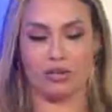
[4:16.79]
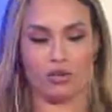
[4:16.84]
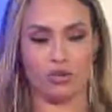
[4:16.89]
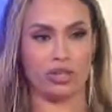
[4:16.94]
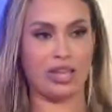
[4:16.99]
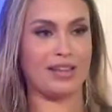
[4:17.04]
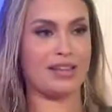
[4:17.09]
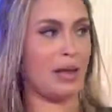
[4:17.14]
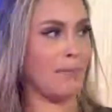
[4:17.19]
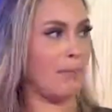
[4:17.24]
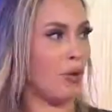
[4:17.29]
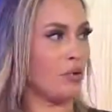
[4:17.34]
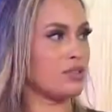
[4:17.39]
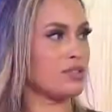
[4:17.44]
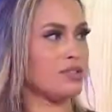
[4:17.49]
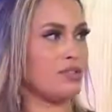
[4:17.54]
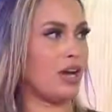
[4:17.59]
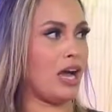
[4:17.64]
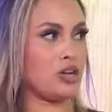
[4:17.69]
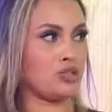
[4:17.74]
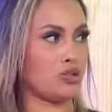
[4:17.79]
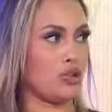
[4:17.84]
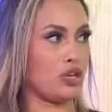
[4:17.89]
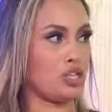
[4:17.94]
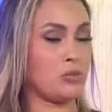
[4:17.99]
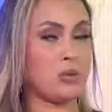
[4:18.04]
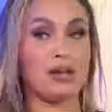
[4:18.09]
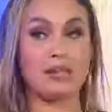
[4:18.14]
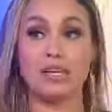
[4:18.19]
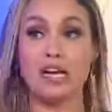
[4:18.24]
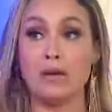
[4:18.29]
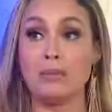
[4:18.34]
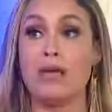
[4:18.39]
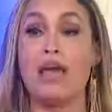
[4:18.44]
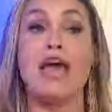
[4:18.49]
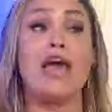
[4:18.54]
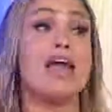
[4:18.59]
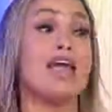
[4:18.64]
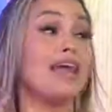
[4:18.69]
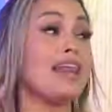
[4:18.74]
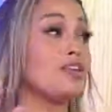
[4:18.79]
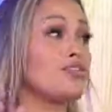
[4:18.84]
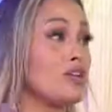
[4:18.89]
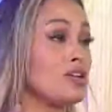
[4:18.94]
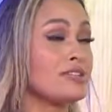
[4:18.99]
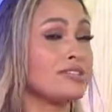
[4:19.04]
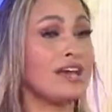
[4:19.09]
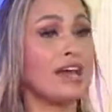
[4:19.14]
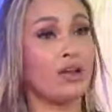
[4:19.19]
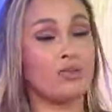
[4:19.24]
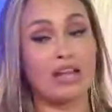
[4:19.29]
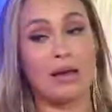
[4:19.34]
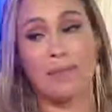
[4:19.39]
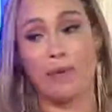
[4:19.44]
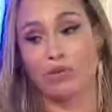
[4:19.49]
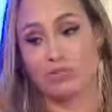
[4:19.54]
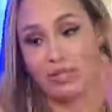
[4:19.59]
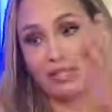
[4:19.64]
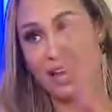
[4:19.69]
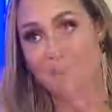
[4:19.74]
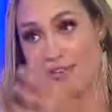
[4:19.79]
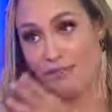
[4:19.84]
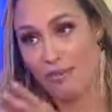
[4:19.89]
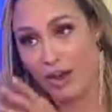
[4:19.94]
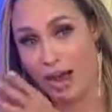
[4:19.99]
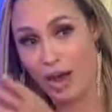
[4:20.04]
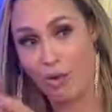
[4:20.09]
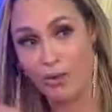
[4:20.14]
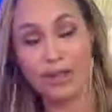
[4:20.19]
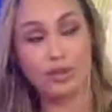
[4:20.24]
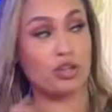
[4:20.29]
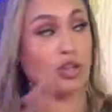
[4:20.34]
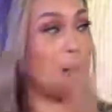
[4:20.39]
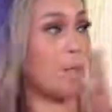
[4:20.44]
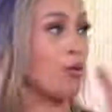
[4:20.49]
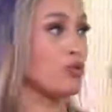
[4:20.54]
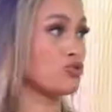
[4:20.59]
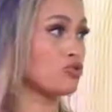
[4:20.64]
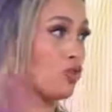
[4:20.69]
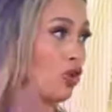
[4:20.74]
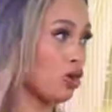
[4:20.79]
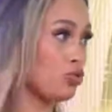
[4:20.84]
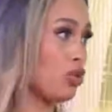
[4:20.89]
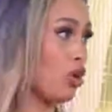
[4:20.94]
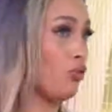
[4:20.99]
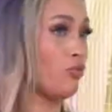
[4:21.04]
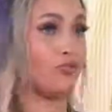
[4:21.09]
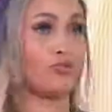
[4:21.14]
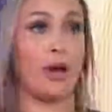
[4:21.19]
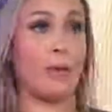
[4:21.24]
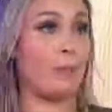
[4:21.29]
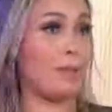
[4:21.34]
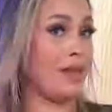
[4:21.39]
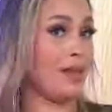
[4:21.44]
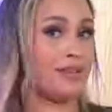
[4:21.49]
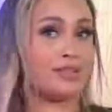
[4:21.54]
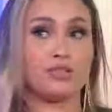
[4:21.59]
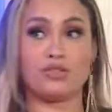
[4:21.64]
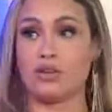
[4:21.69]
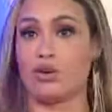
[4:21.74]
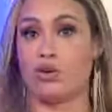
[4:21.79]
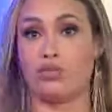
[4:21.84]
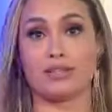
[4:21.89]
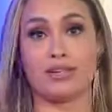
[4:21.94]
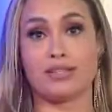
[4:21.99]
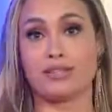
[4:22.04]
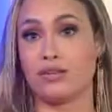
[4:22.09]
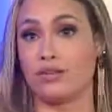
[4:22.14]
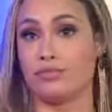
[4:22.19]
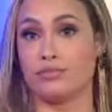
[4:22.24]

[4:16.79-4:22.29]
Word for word: do, dentro da bolsinha, cachorro de madame. Ele só saiu da bolsa da Val e entrou na bolsa do Rodolfo. Apenas isso que aconteceu.